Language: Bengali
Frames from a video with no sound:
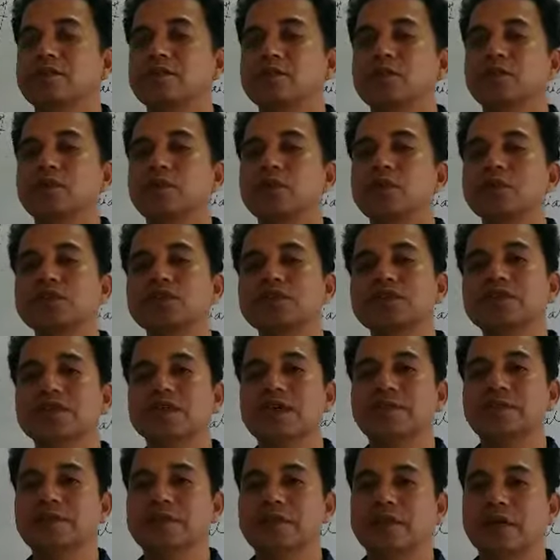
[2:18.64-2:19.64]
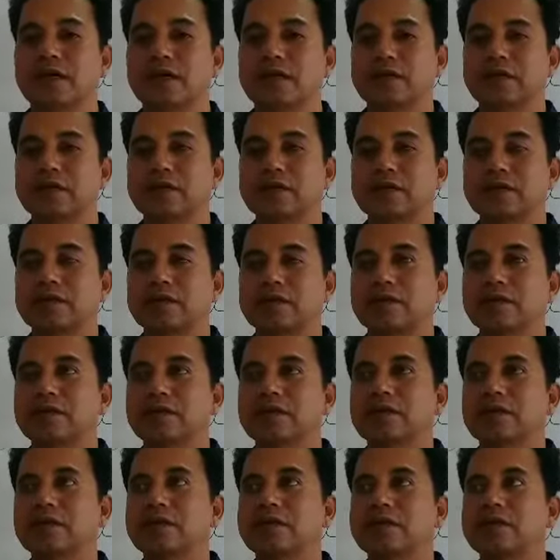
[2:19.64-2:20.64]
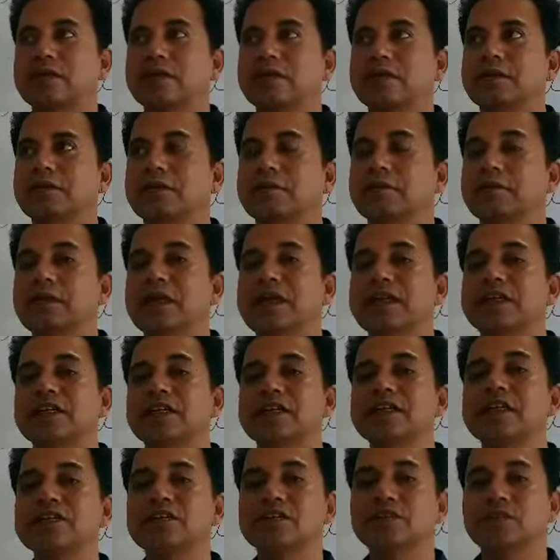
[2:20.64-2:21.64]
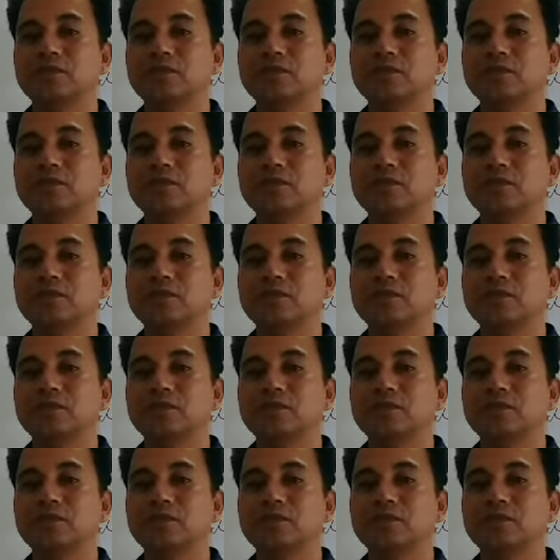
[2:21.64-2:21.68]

ফোর্থ চ্যাপ্টার ম্যাটেল